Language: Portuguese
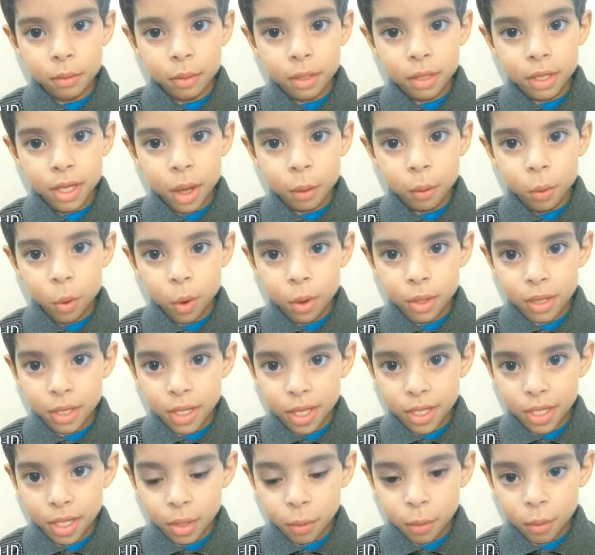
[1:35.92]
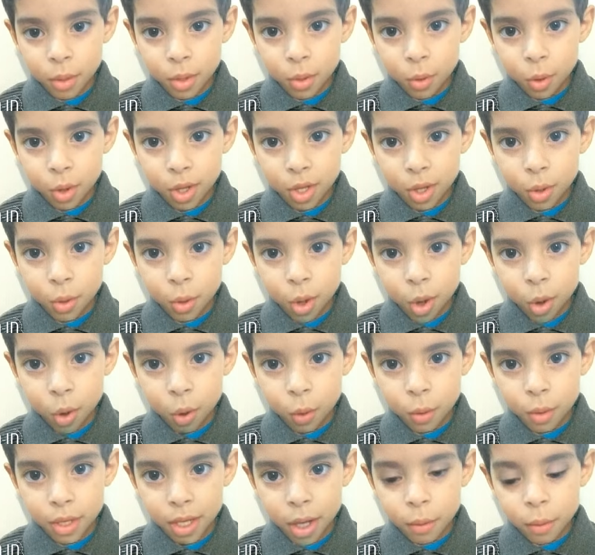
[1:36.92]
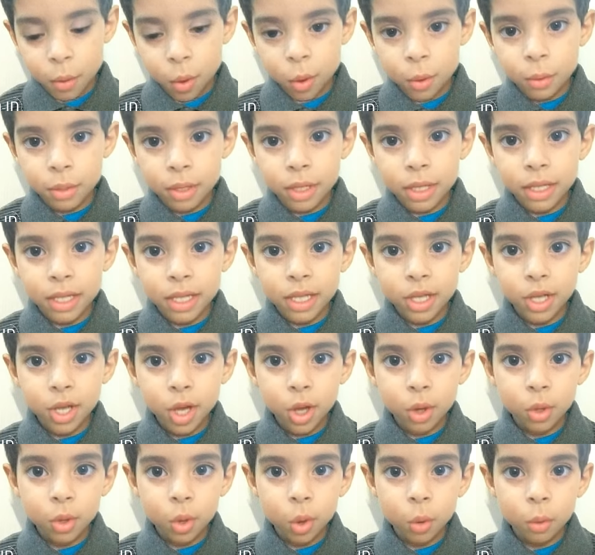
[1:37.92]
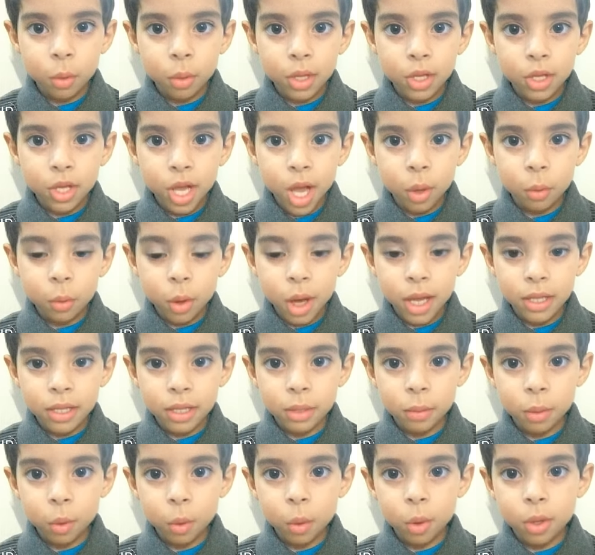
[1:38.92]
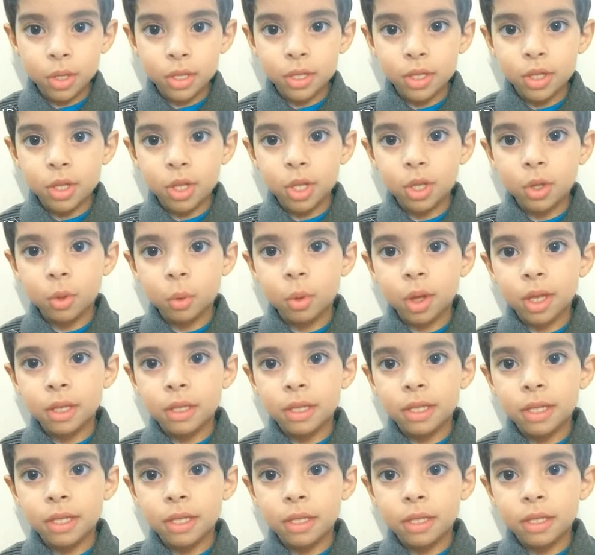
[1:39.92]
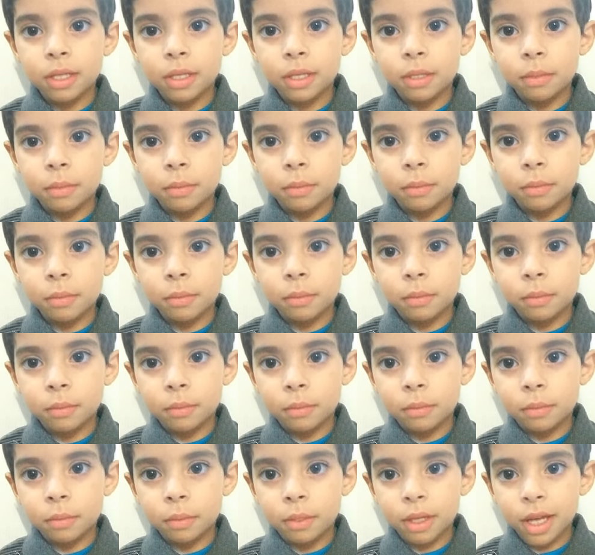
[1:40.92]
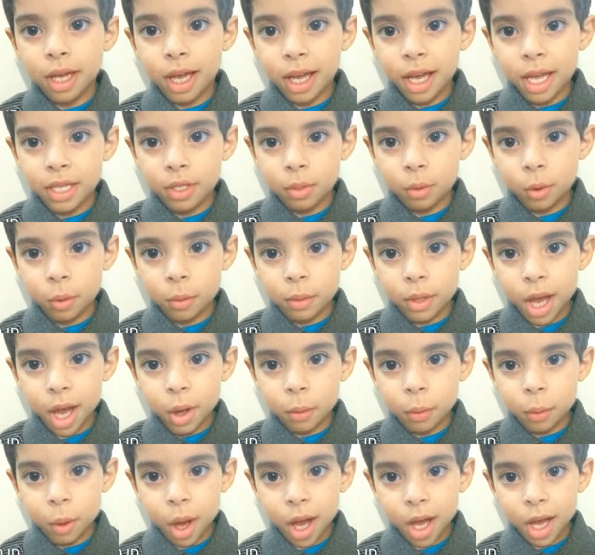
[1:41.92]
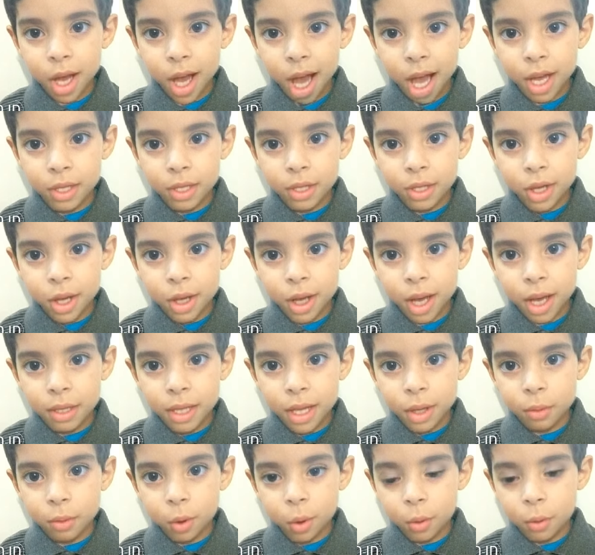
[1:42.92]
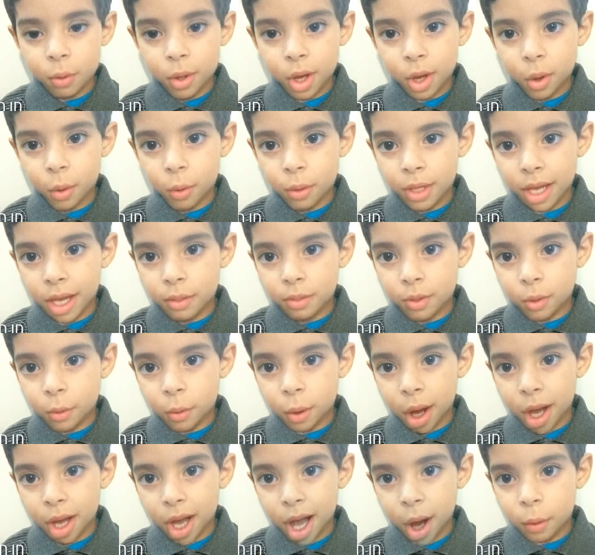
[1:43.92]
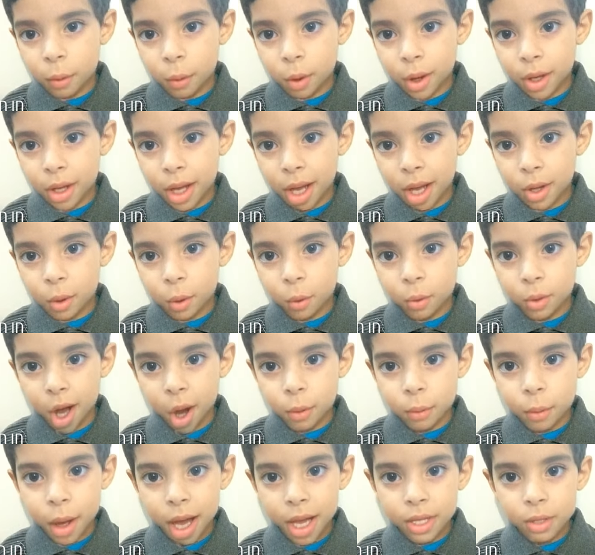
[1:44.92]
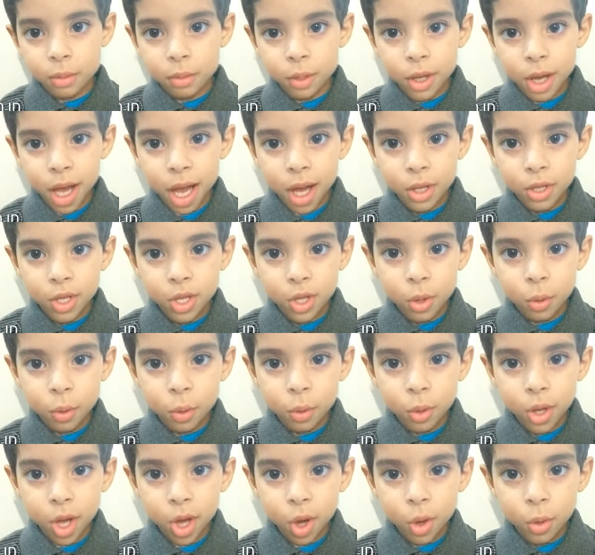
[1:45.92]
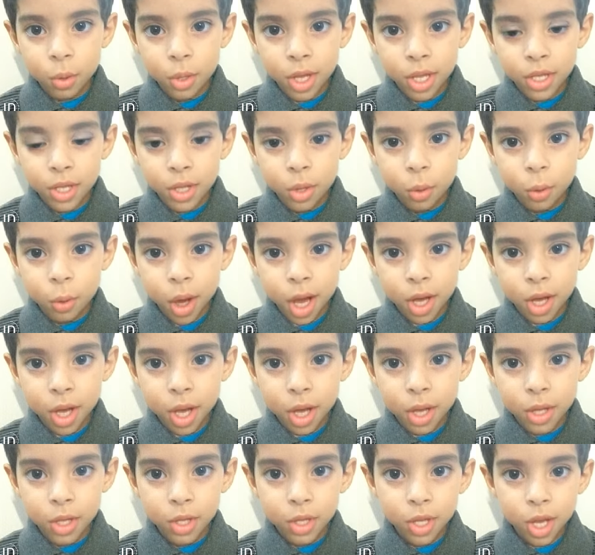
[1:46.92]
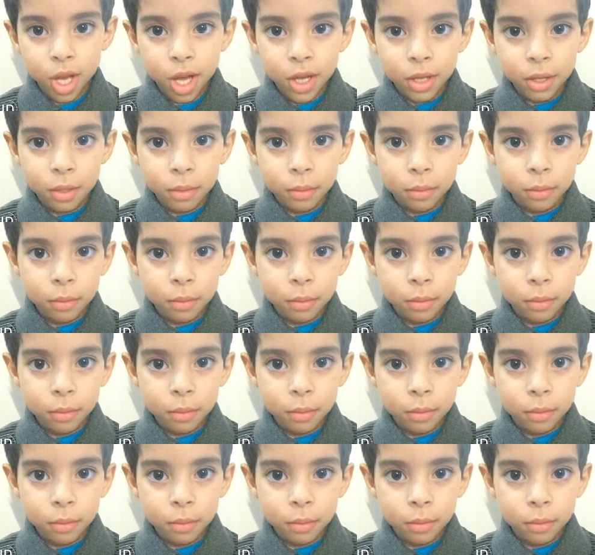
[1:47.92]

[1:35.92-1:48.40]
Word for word: Depois desse episódio, os irmãos decidiram não mexer mais em coisas desconhecidas. Eles voltaram para casa, devolveram o livro para a cabana e nunca mais falaram sobre o que aconteceu naquele dia.